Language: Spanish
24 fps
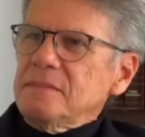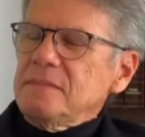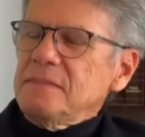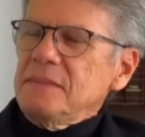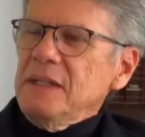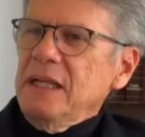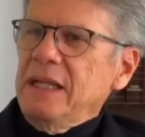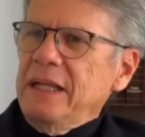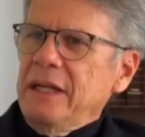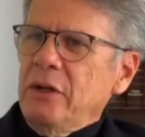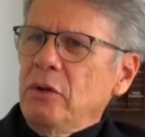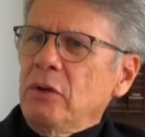
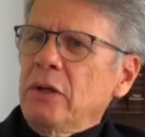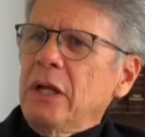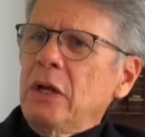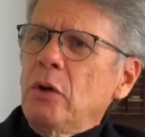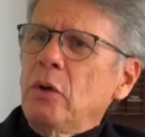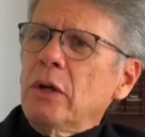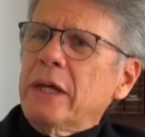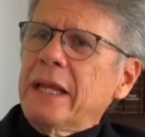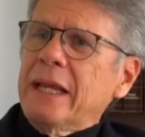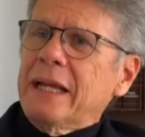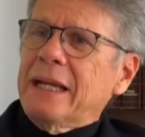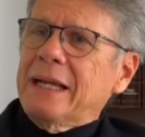creo que
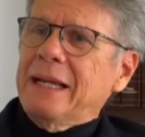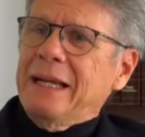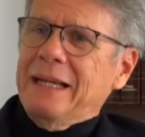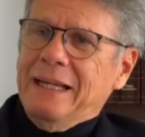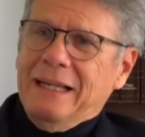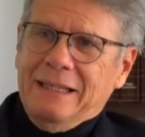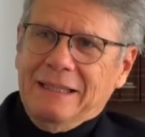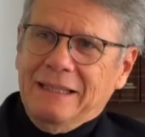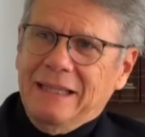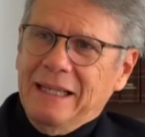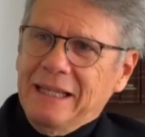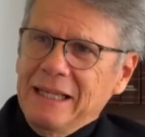lo que
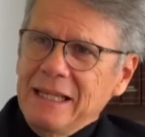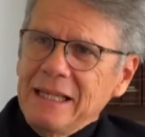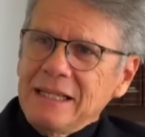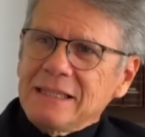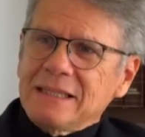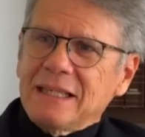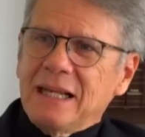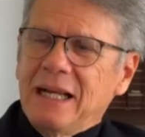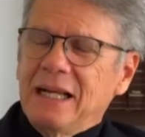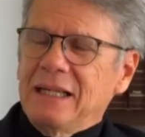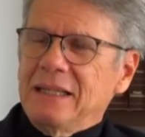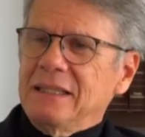
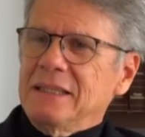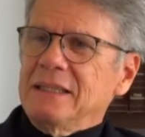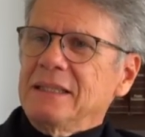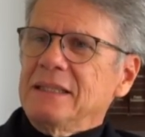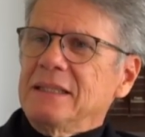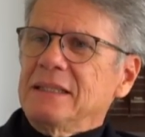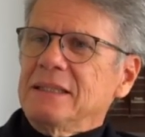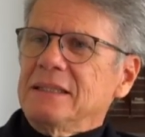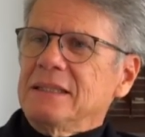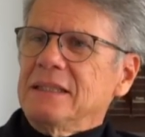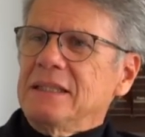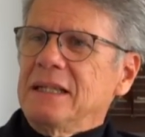caracteriza
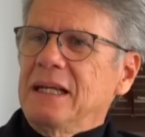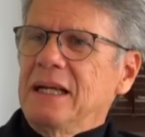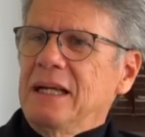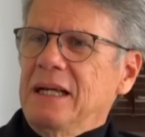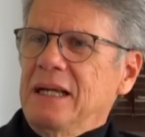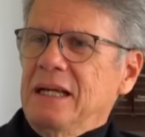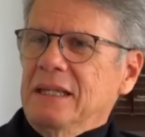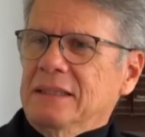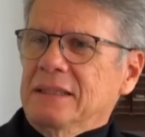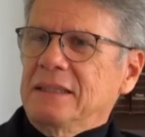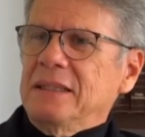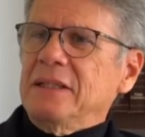la
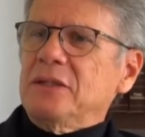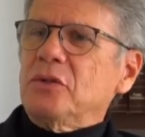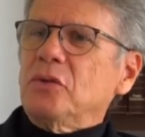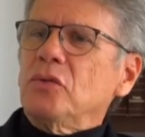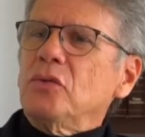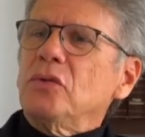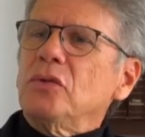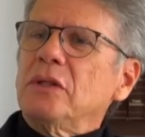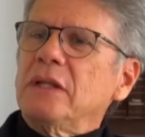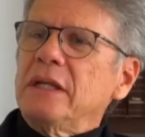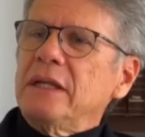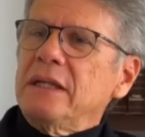
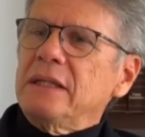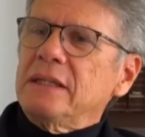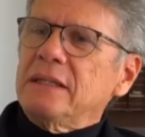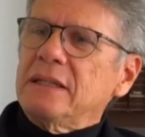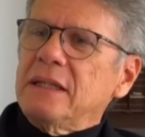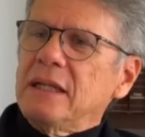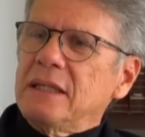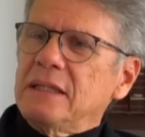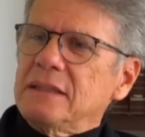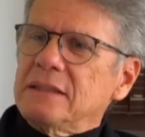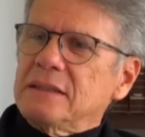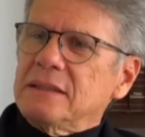actitud de
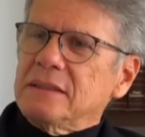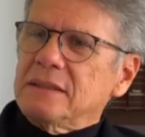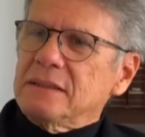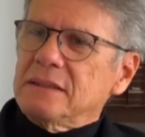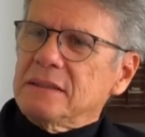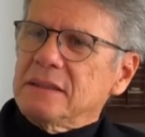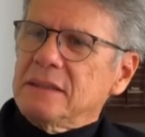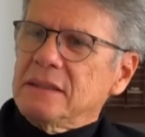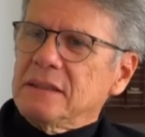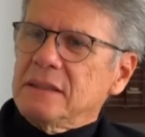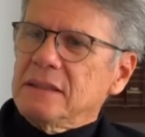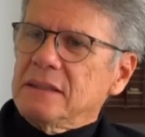estos
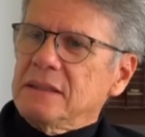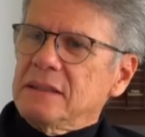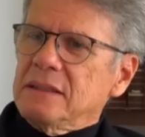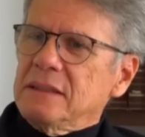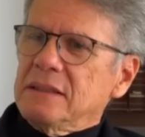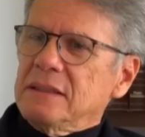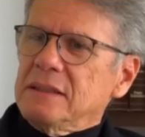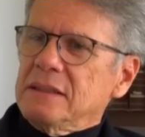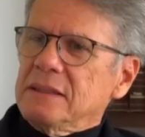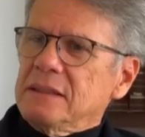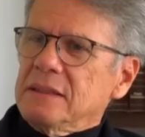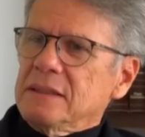eh,
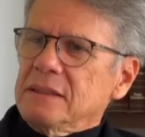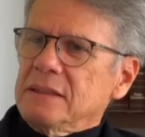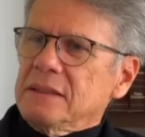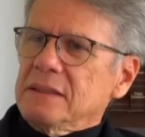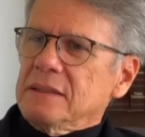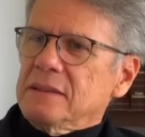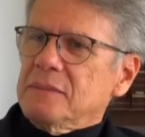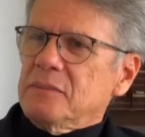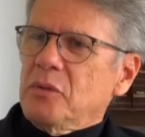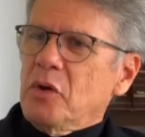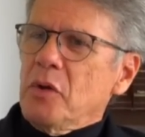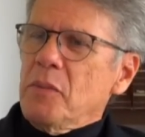
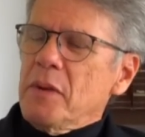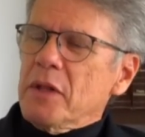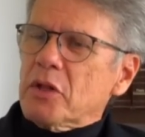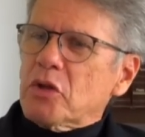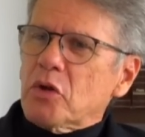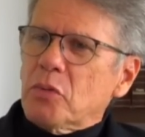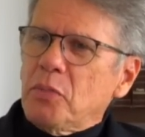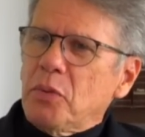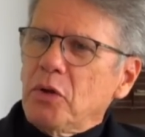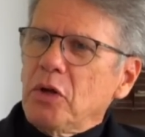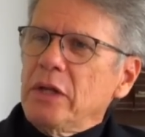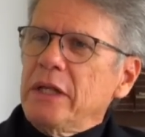
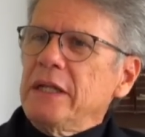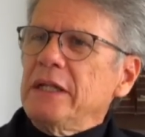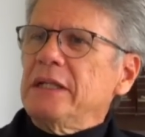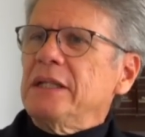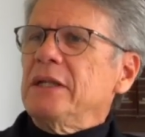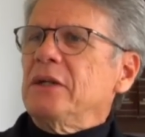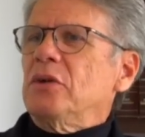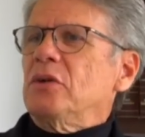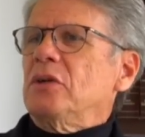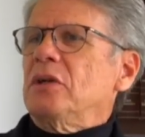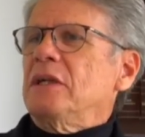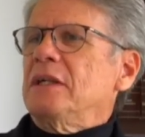movimientos
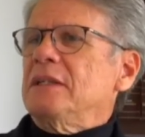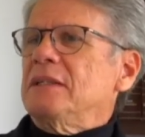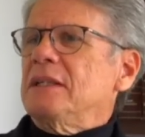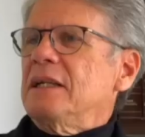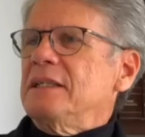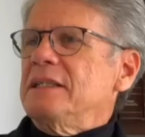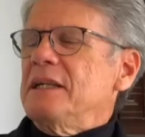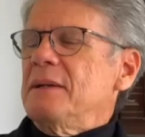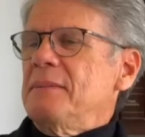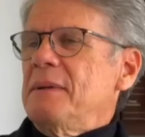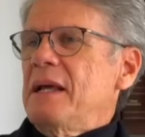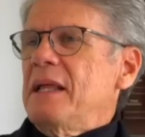políticos, de
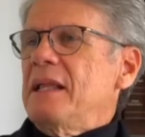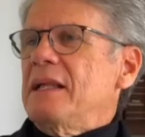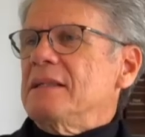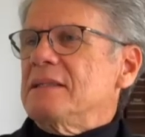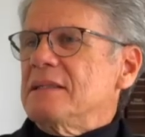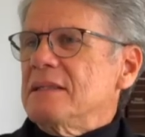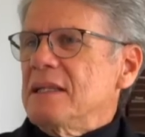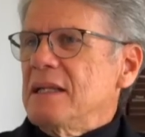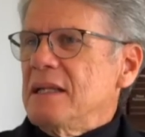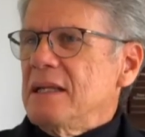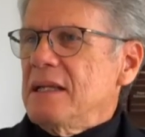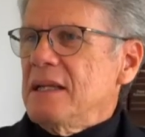estas
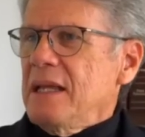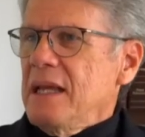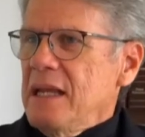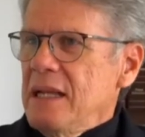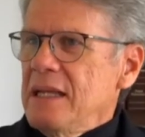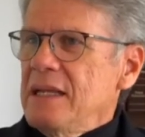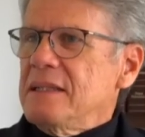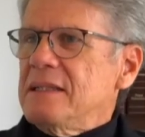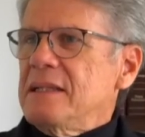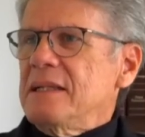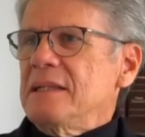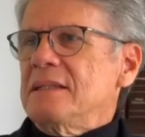llamadas
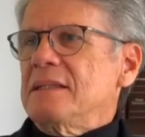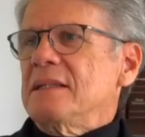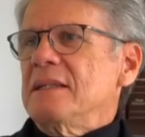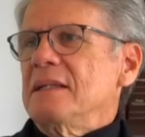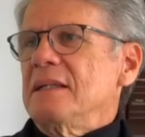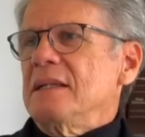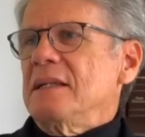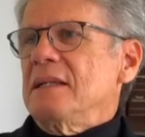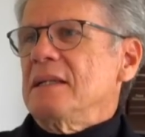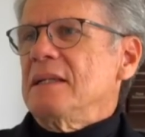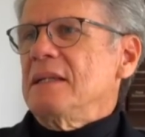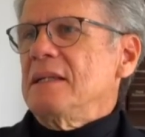élites,
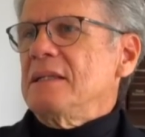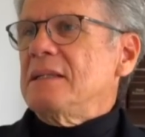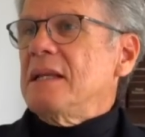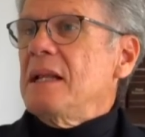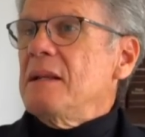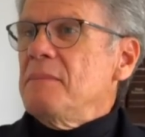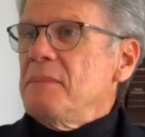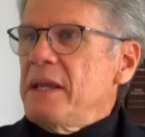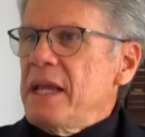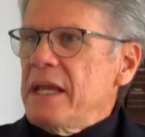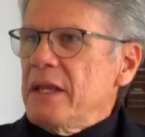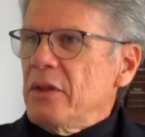es
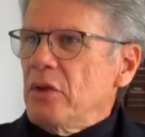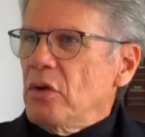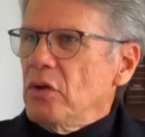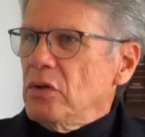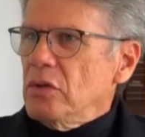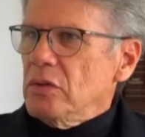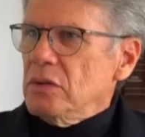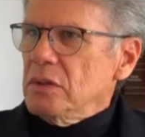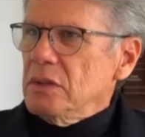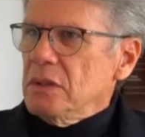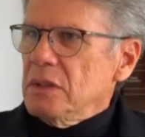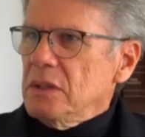el
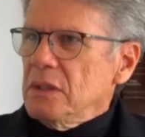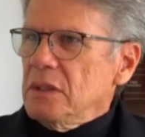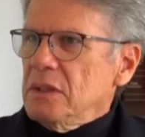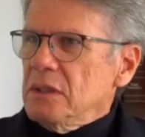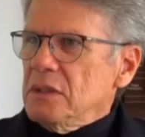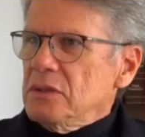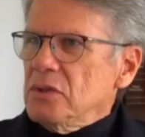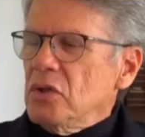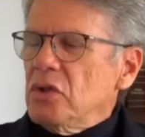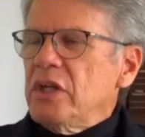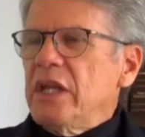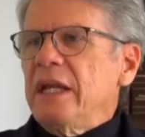miedo.
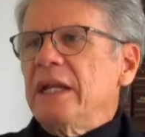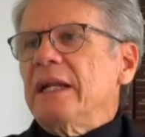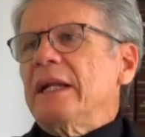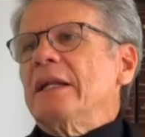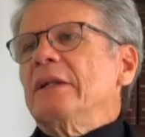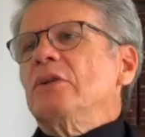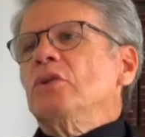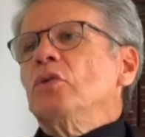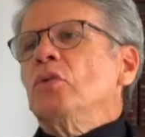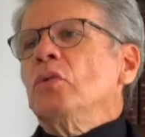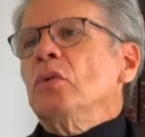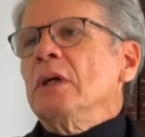No
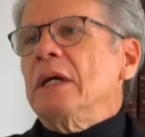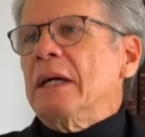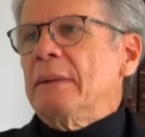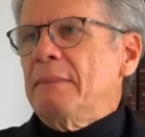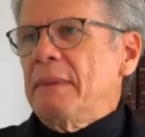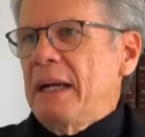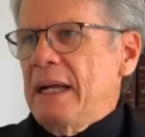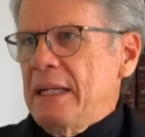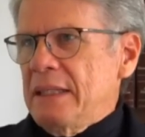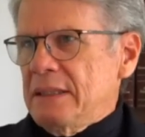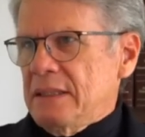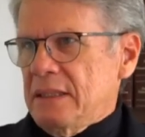quieren nunca
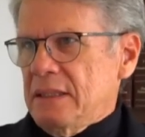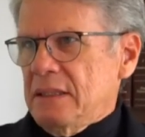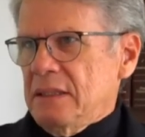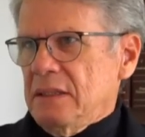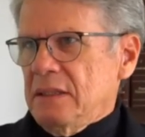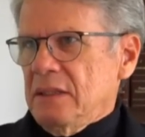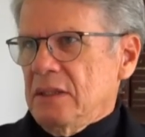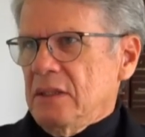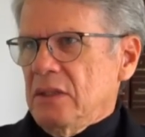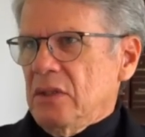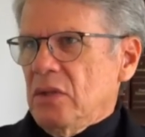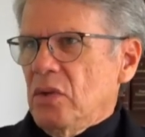más
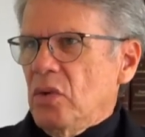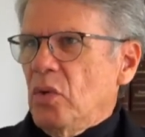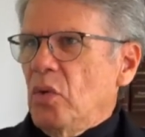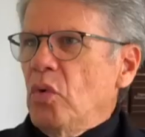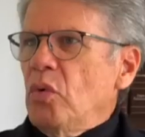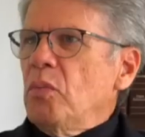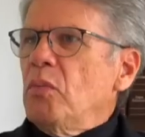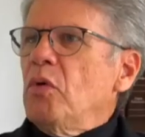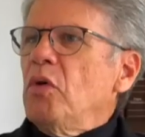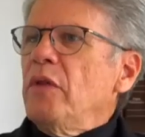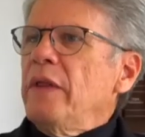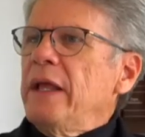
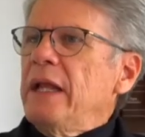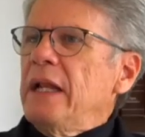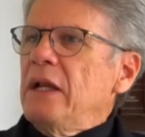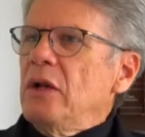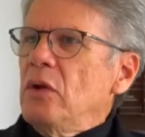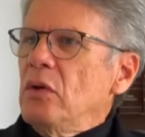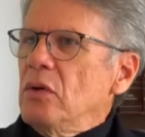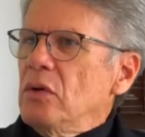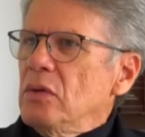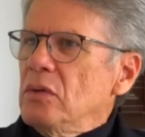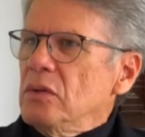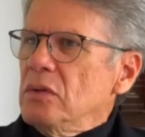un
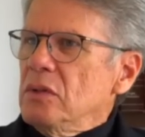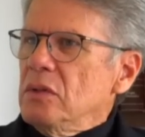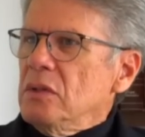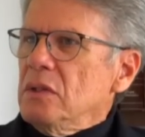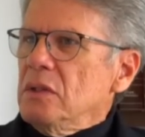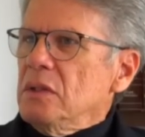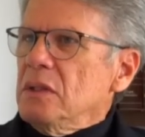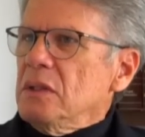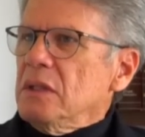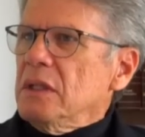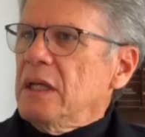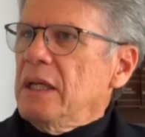modelo
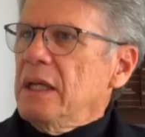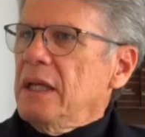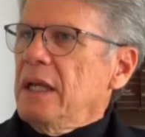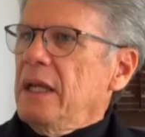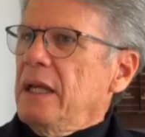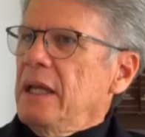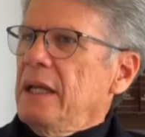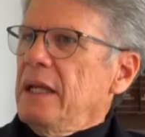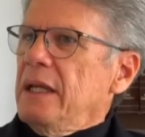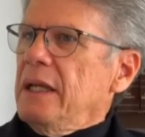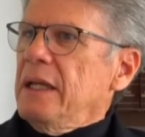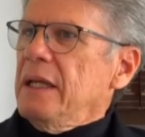
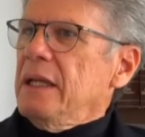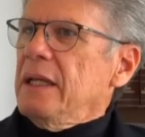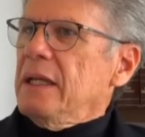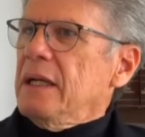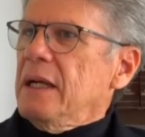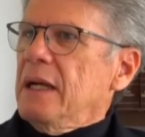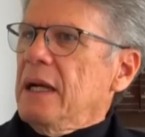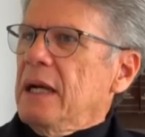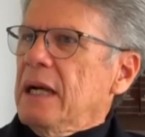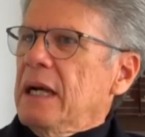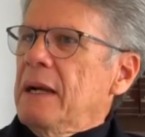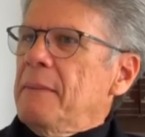que
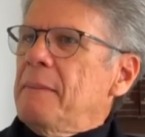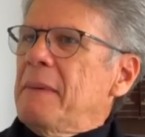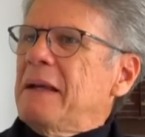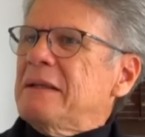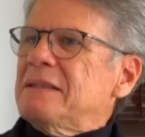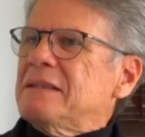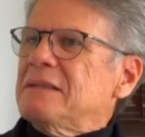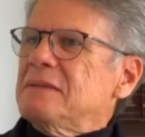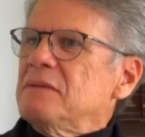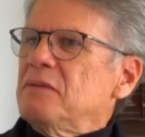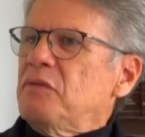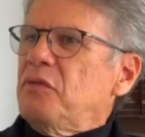haga
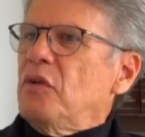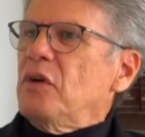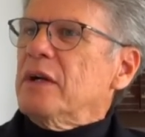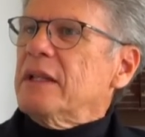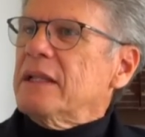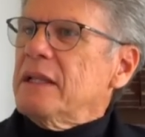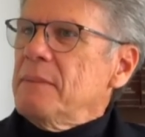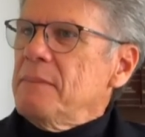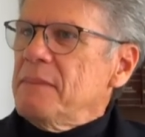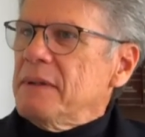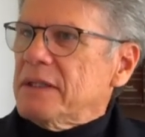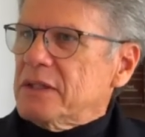más
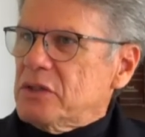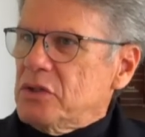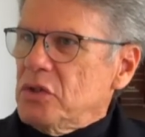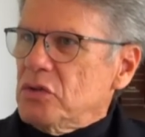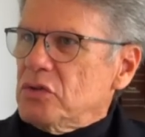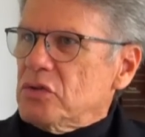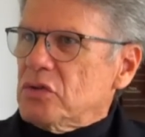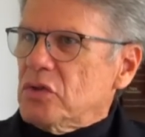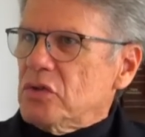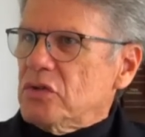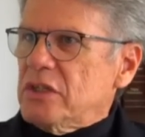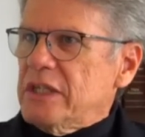fuerte
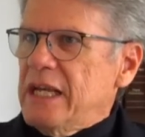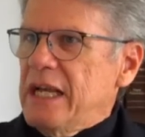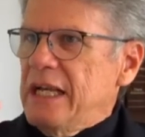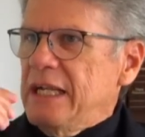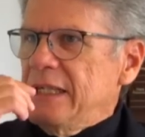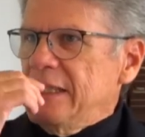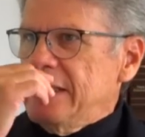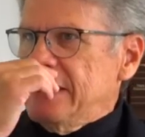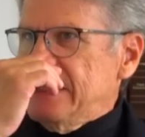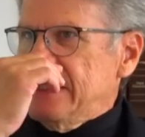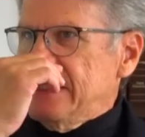inversión social.